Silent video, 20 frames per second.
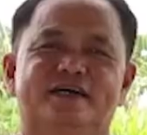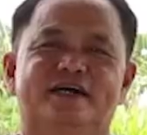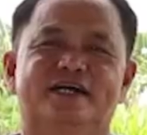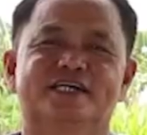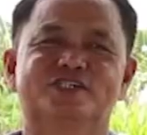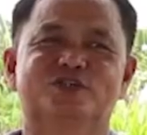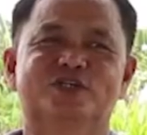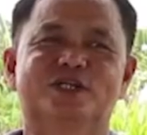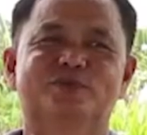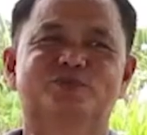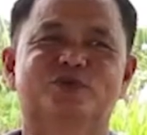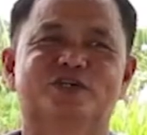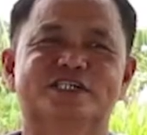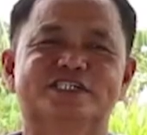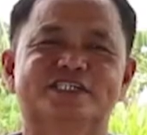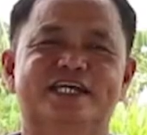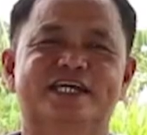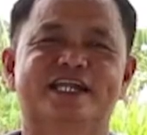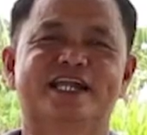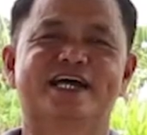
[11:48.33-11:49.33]
Ang asola po
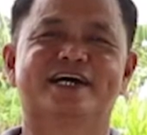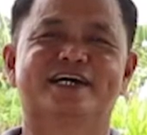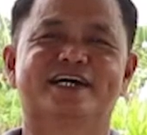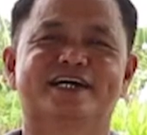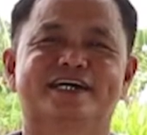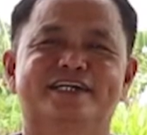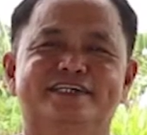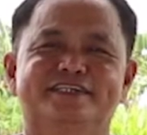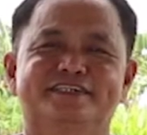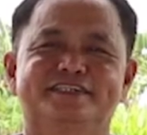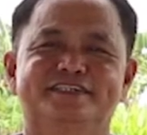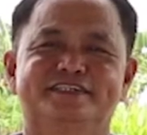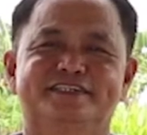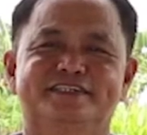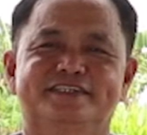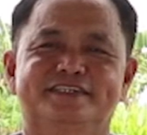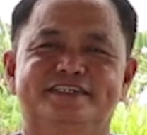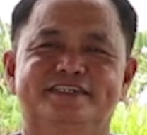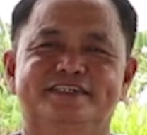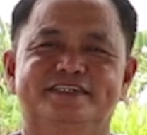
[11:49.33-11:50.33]
kasi kailangan
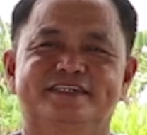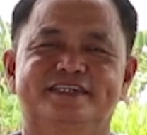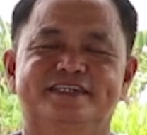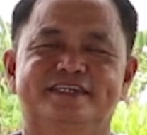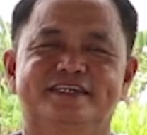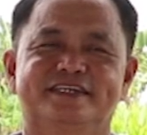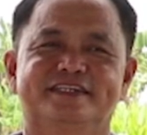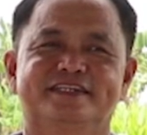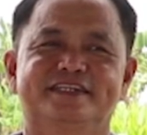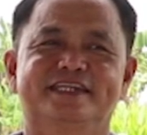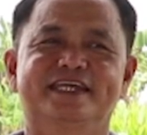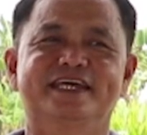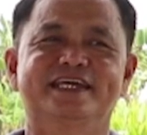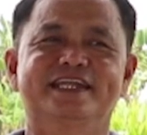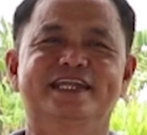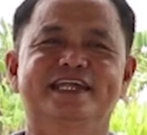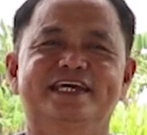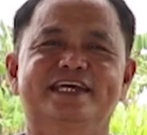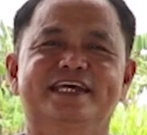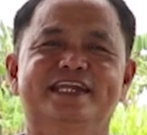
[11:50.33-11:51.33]

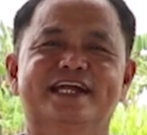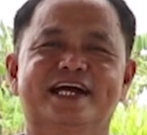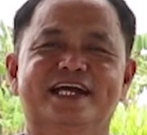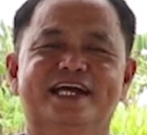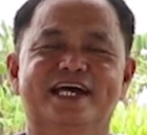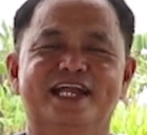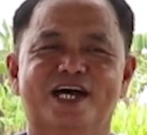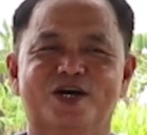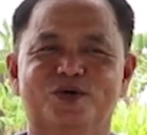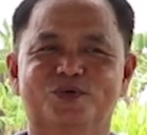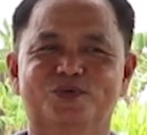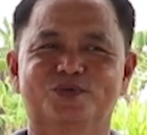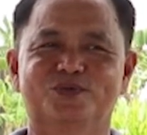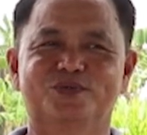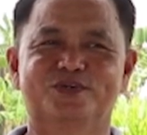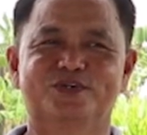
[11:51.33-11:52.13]
daily ginagalaw